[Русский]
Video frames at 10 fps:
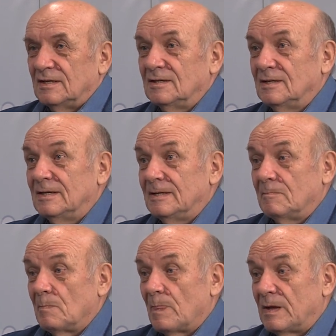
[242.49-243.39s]

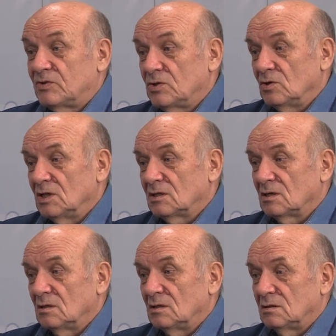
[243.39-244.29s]
И все
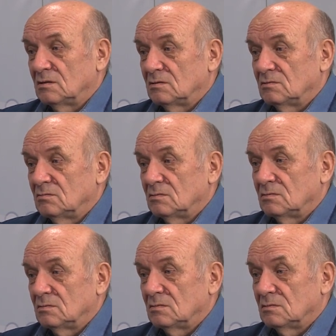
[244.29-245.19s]
это,
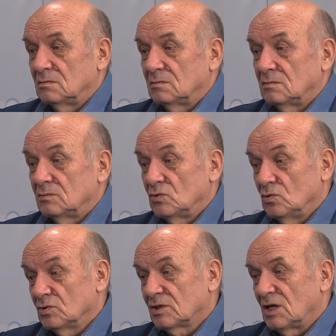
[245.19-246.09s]

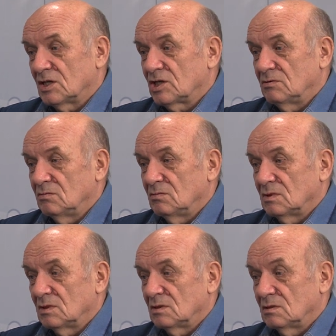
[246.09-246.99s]
ну, скажем,
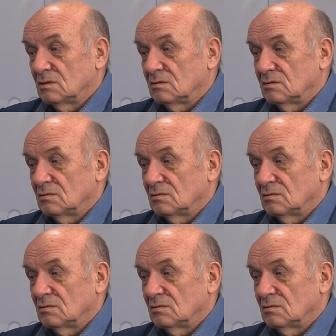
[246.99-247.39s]
э,